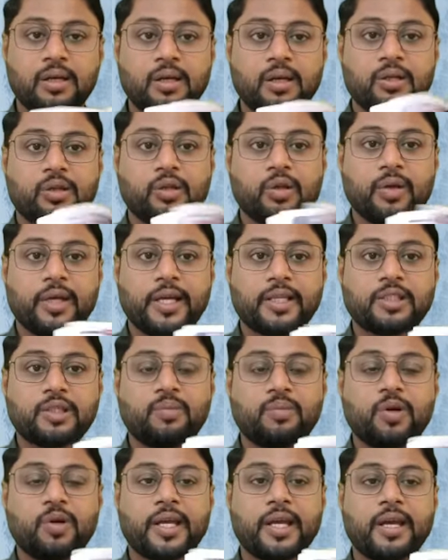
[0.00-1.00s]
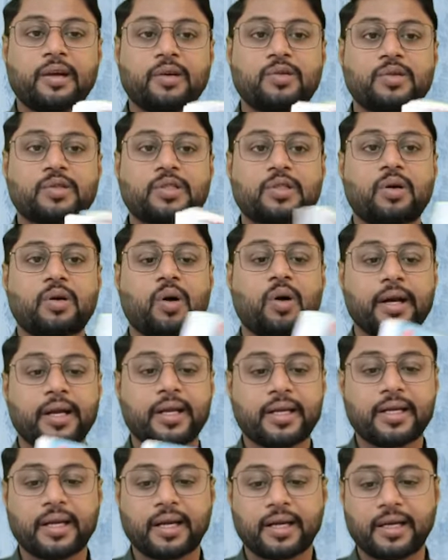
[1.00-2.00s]
तो ये जो बुक है उसको
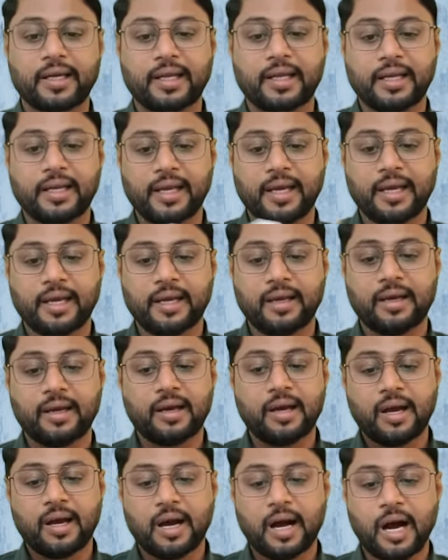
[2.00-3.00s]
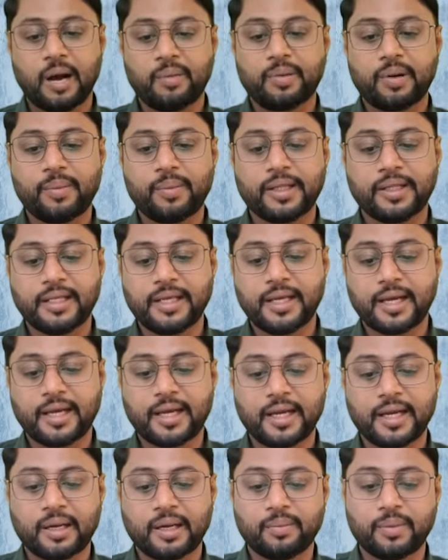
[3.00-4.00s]
ऑर्डर करने के लिए आप हमें दिए
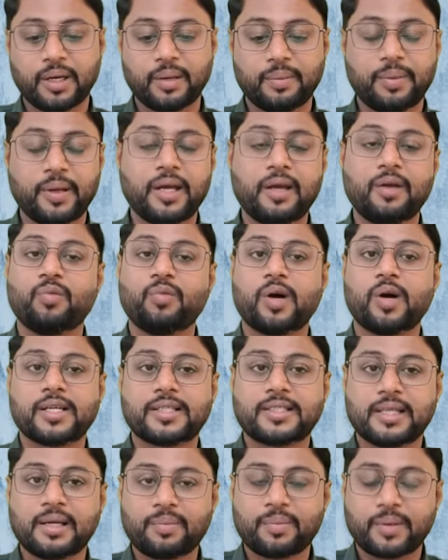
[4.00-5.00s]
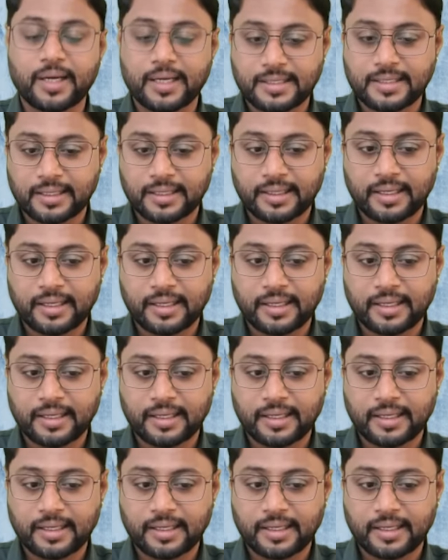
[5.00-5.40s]
गए नंबर पे व्हाट्सएप कर सकते